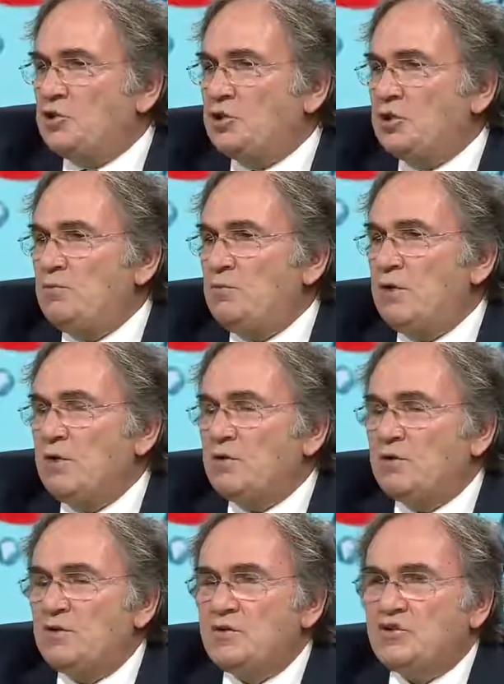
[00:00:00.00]

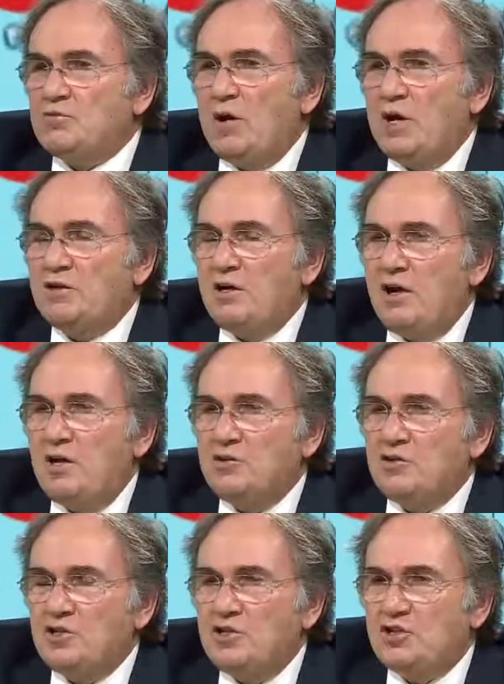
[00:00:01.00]
Şimdi
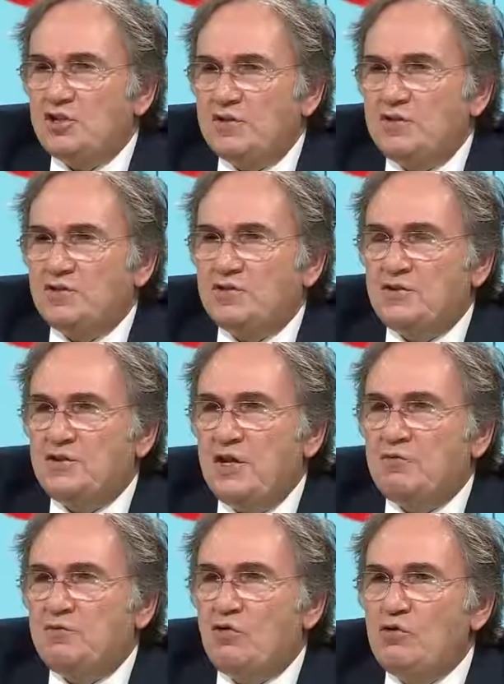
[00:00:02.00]
ıspanağın
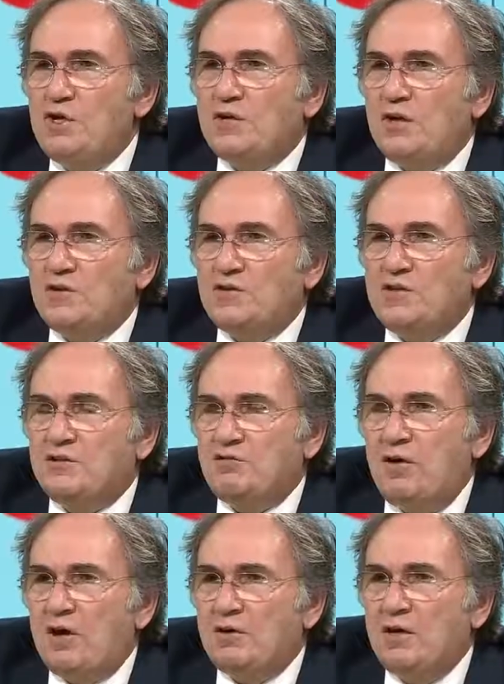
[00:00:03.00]
içerisinde folik
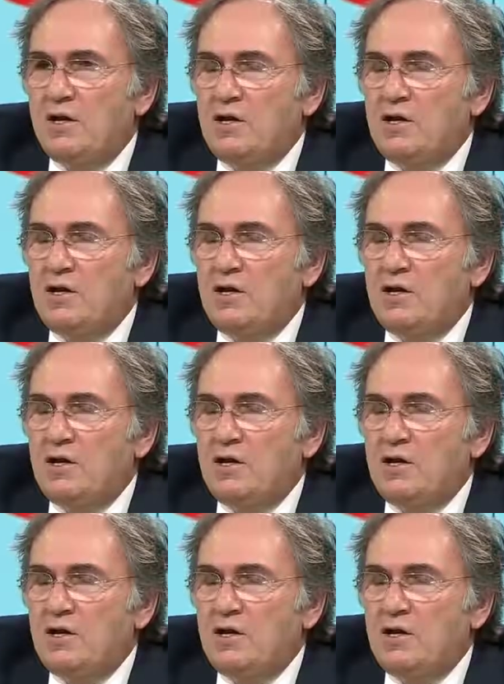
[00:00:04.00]
asit var.